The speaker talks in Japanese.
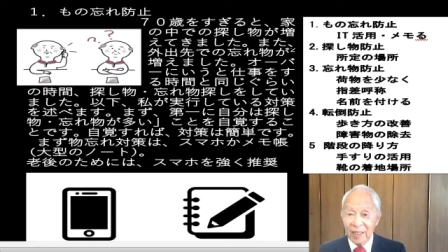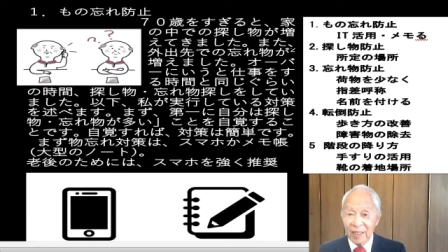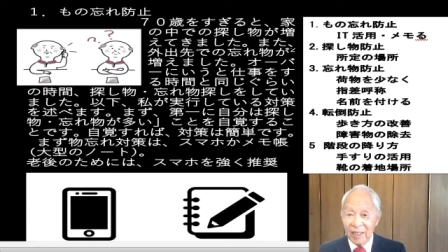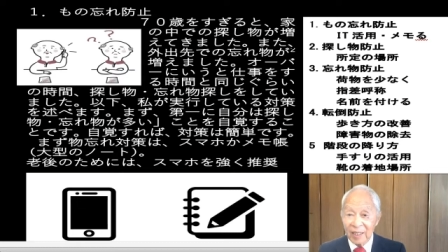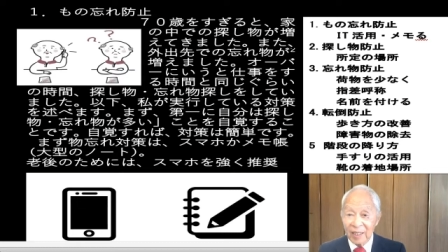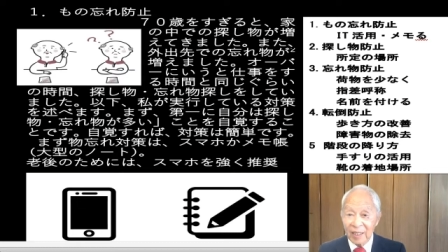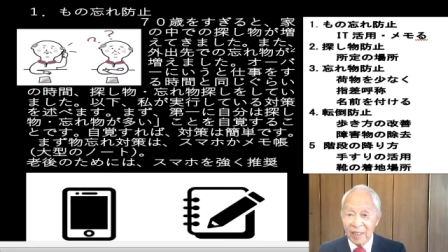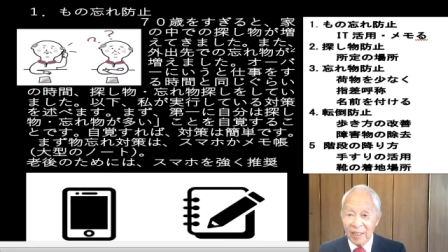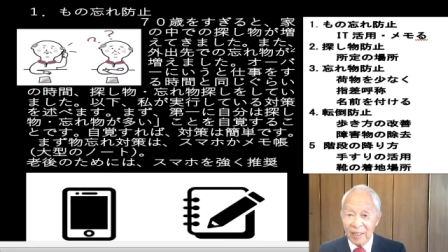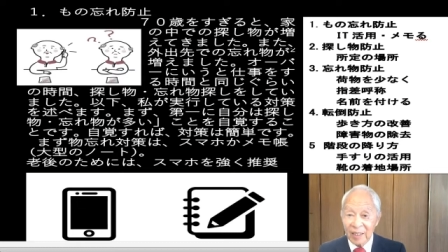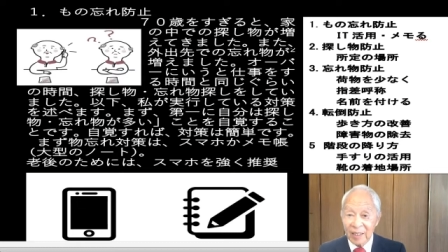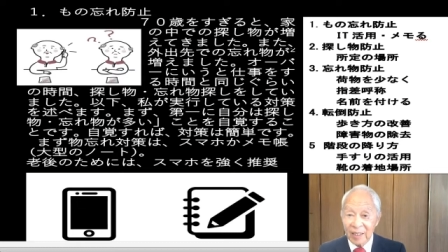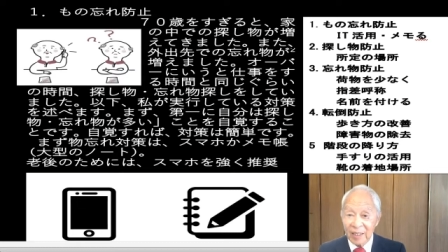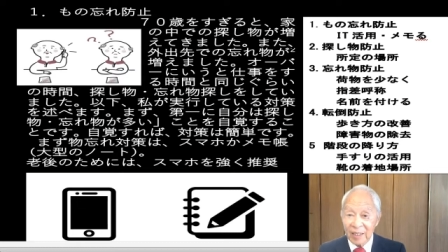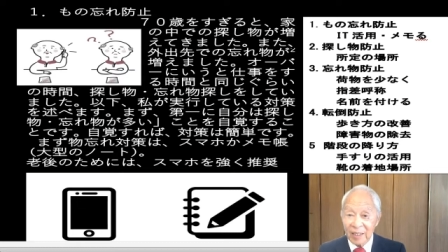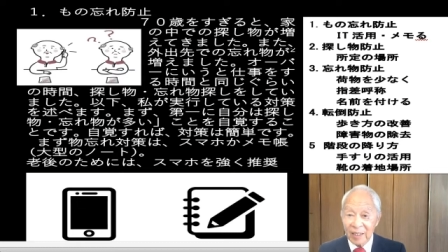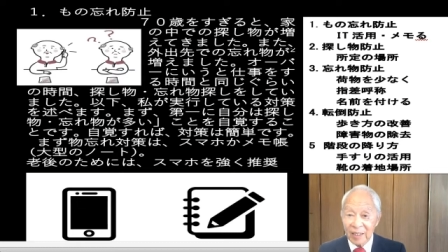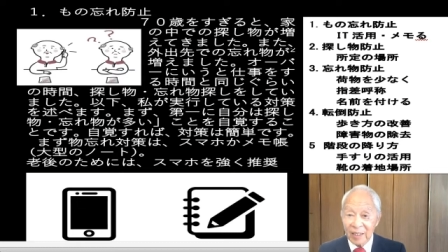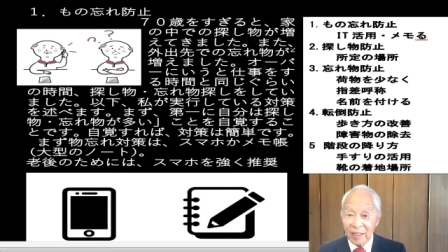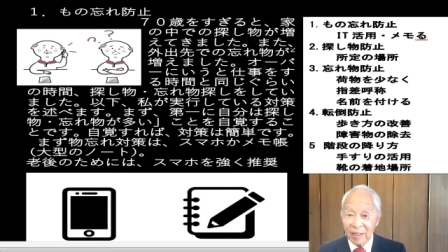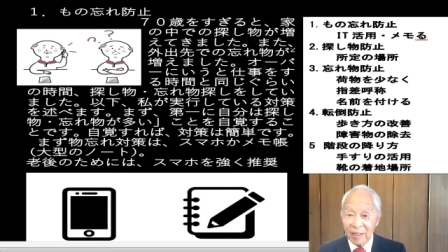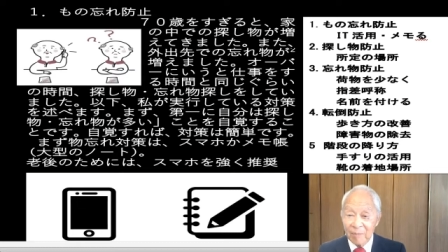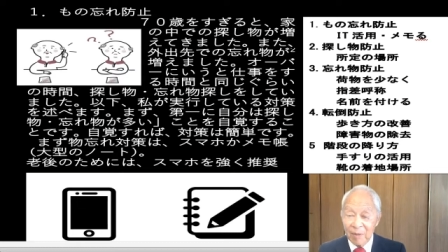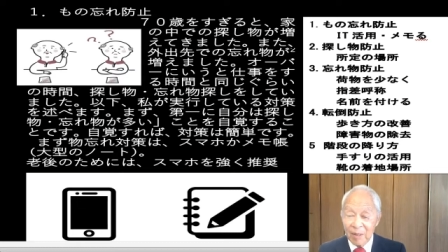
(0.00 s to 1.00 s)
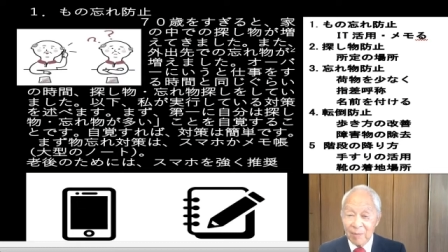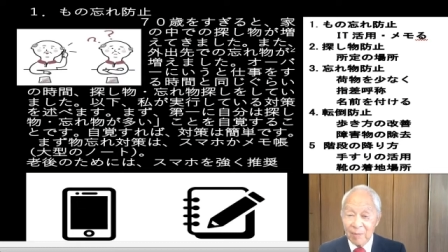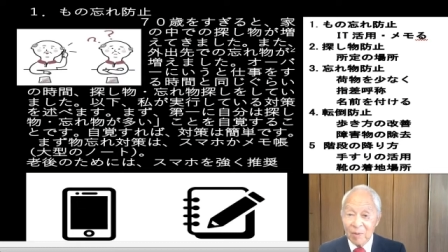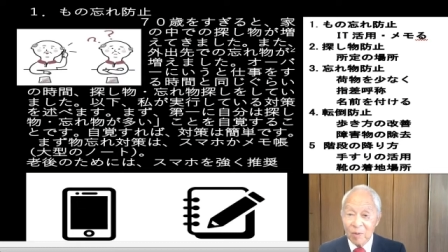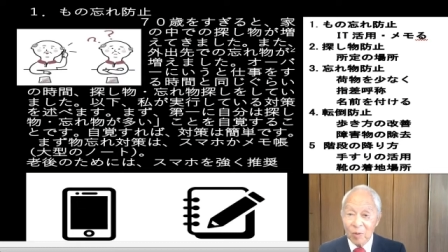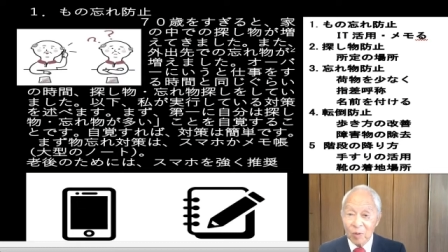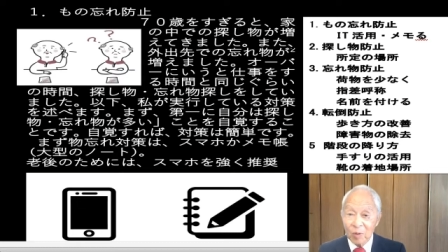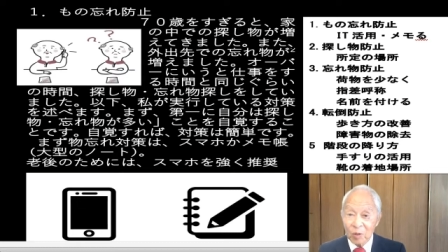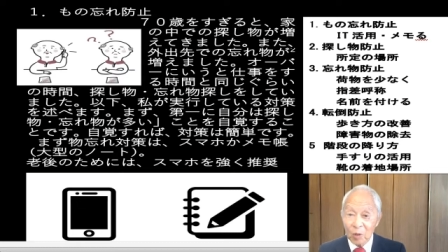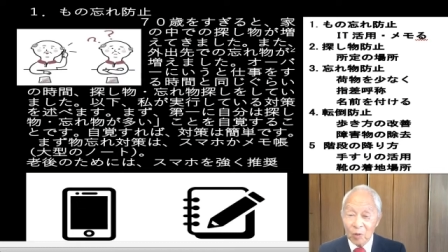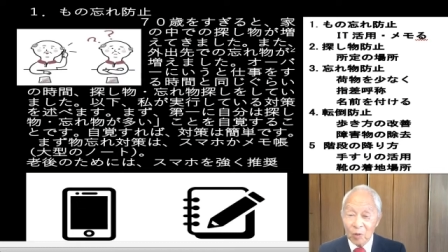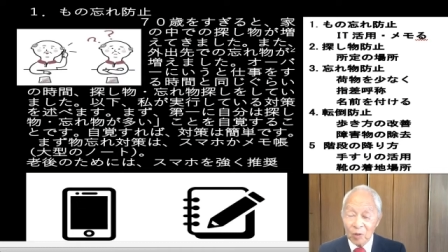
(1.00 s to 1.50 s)
えー、
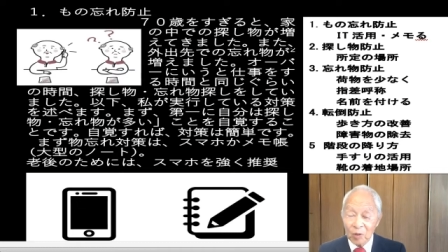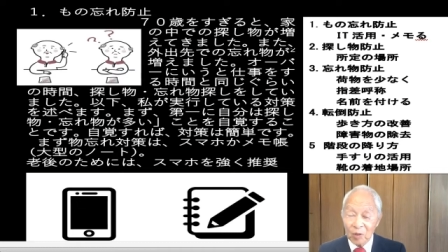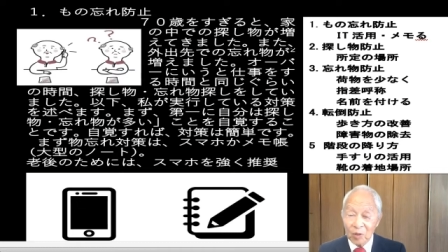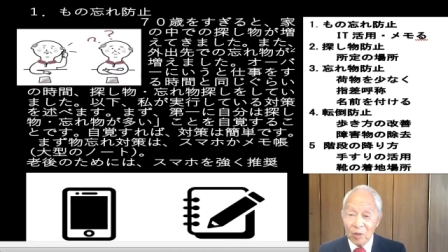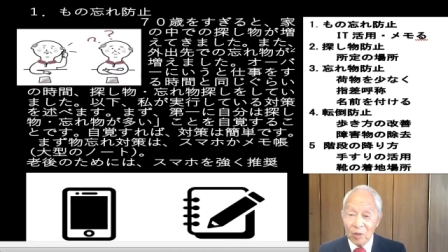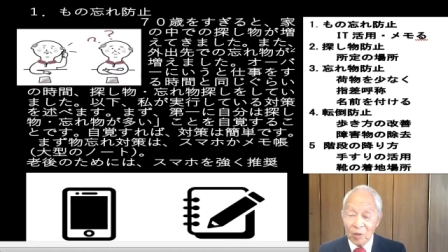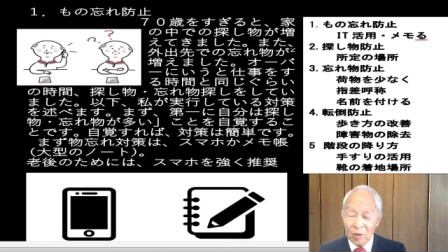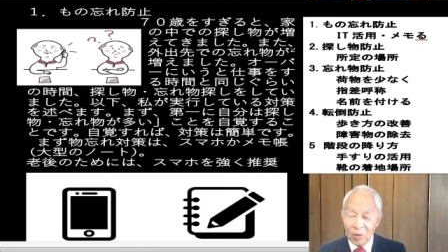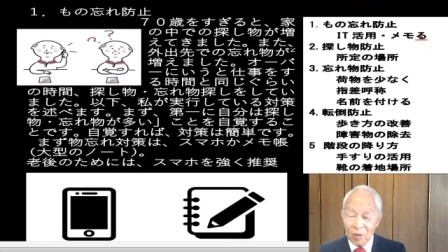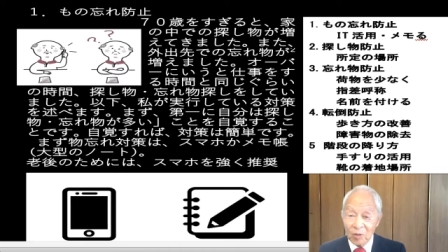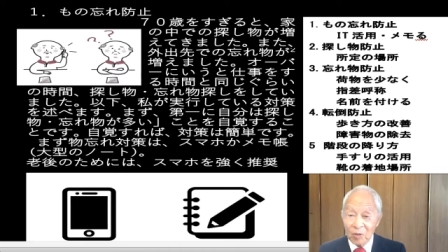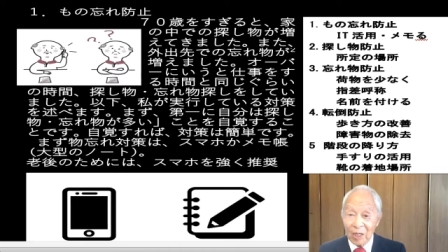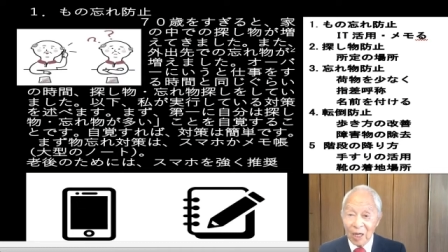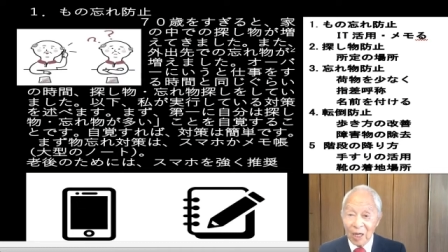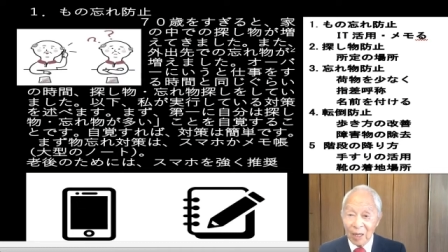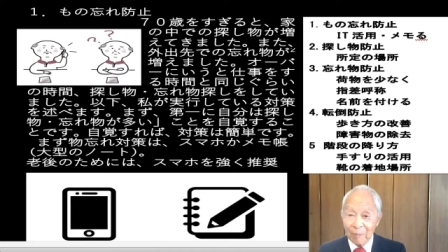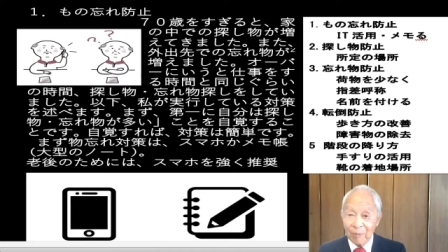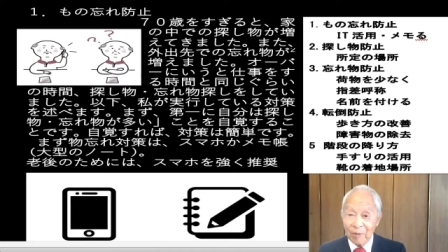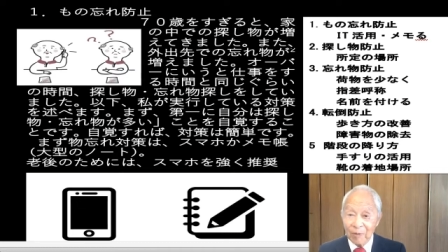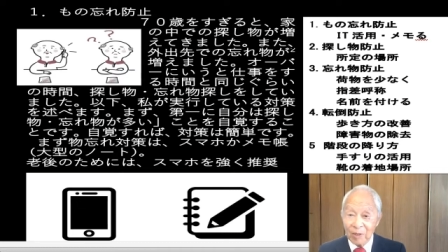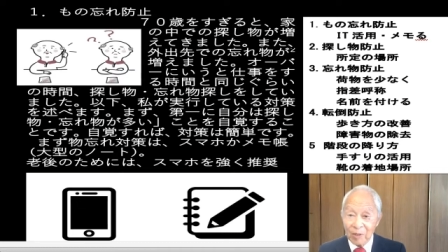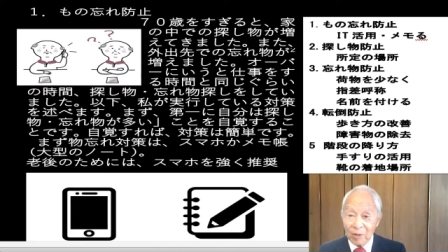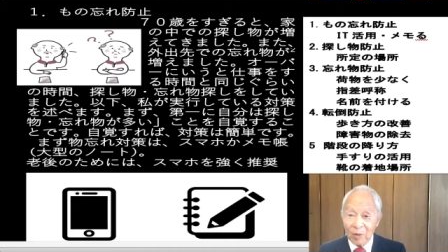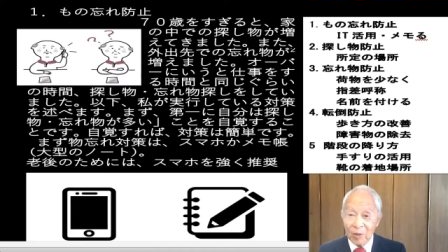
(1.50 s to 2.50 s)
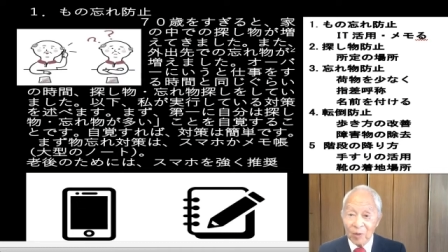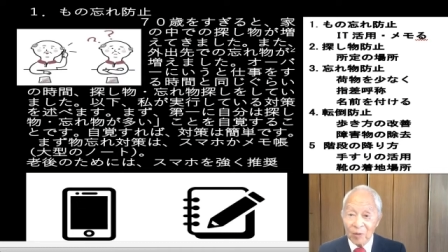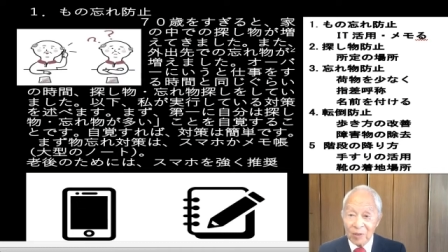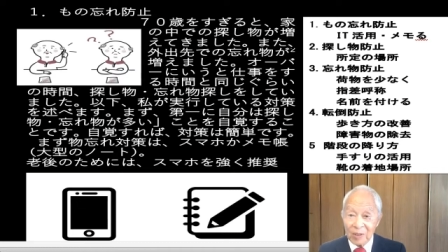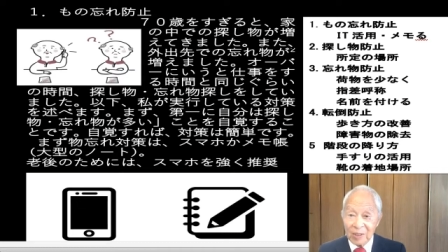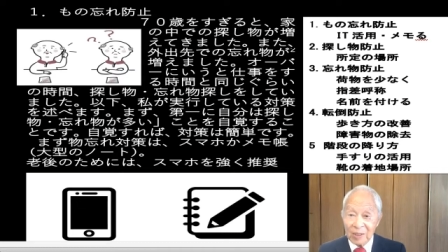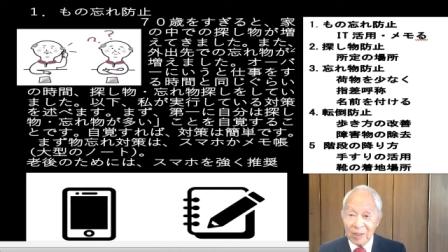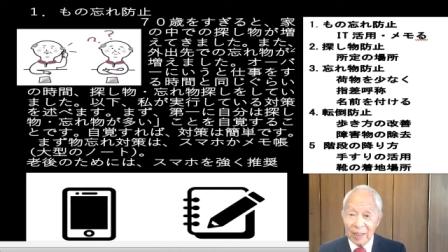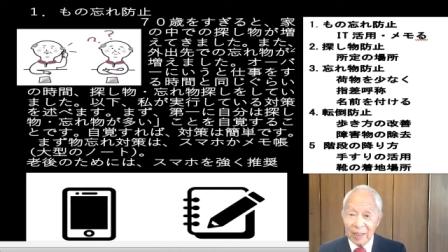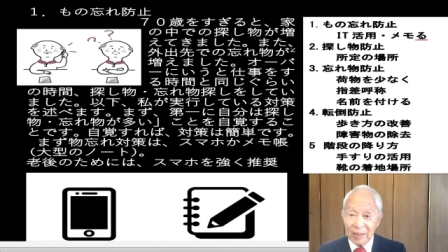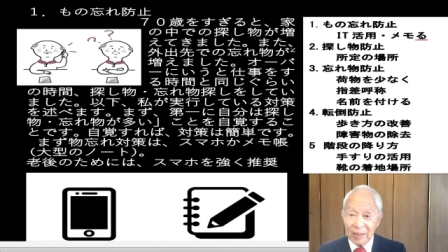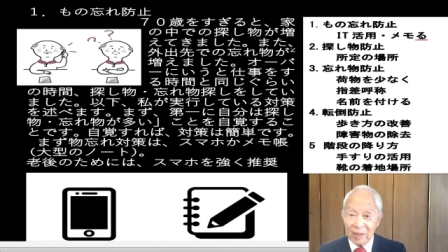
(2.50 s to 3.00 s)
メモを取るというアプリを
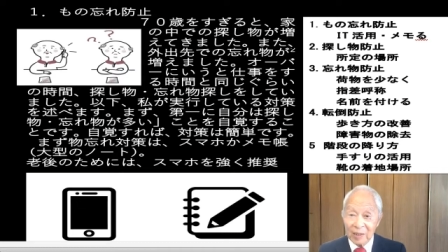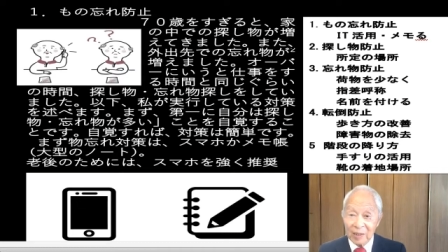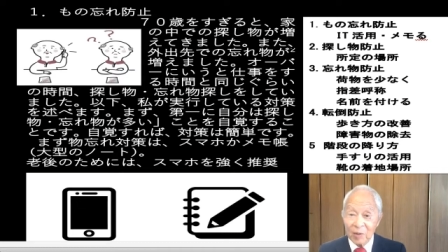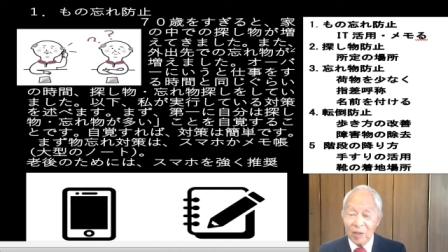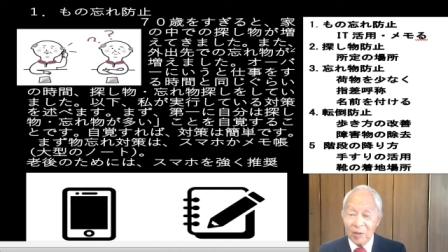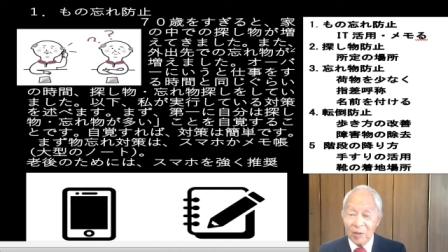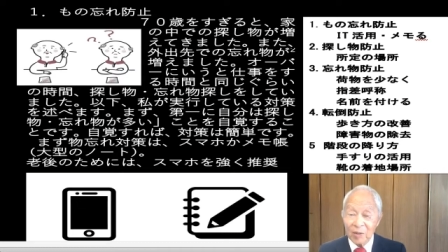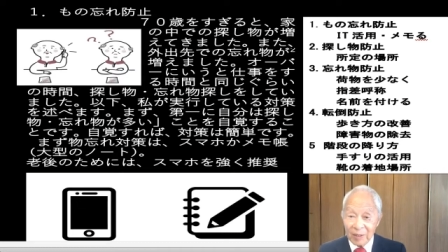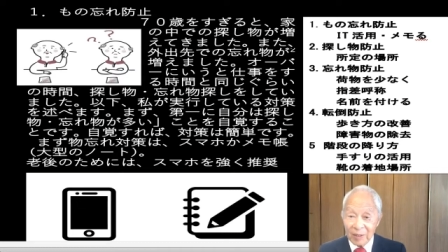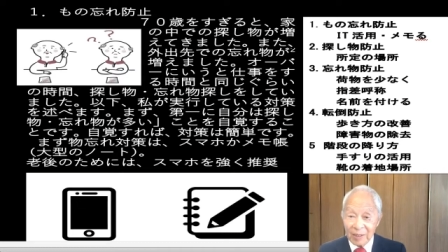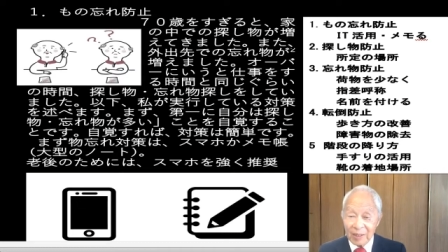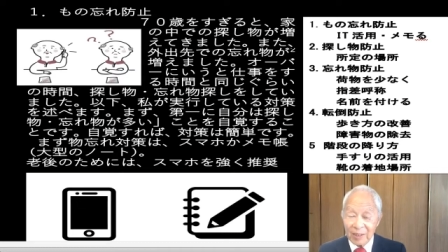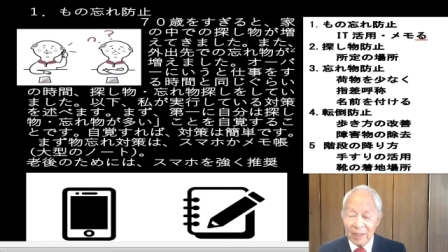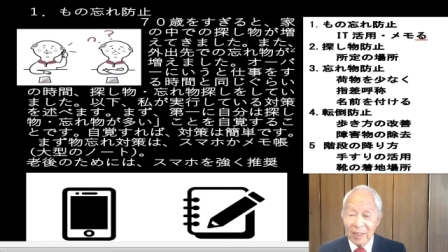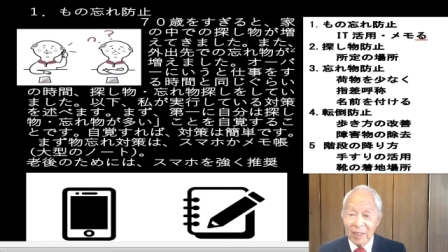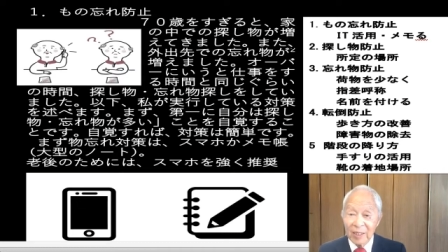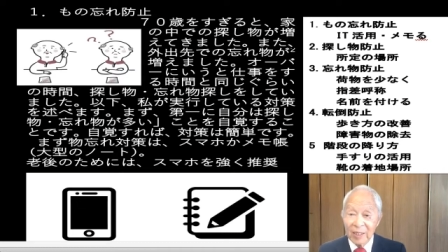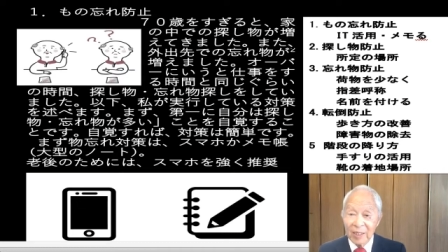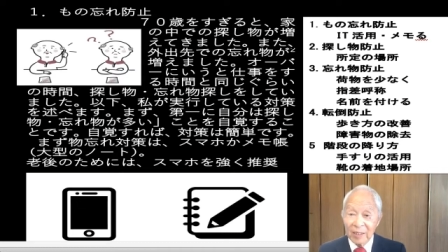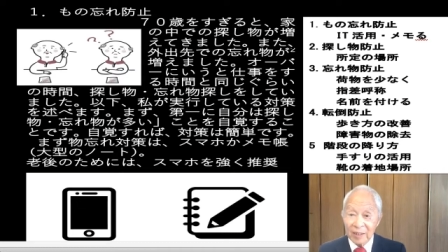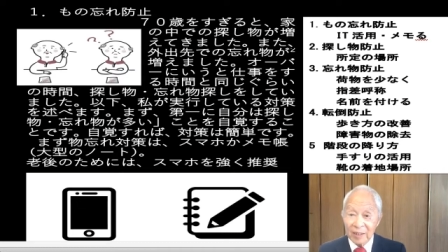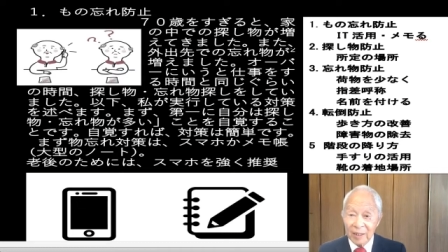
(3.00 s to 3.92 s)
使っております。